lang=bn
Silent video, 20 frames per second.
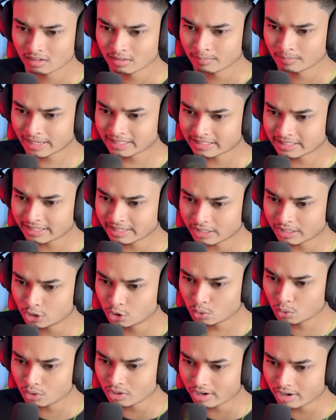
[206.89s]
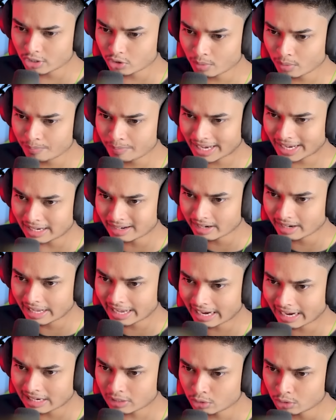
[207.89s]
ভাই যাই না ডু নট ওপেন
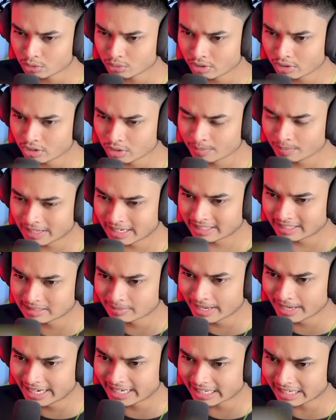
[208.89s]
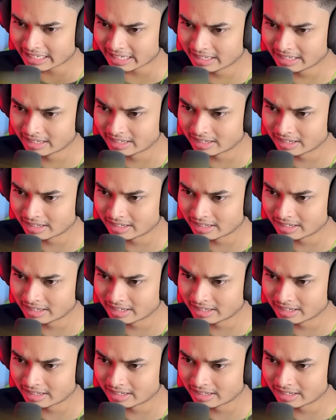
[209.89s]
এখানেও ডু নট ওপেন আছে ভাই এটা কি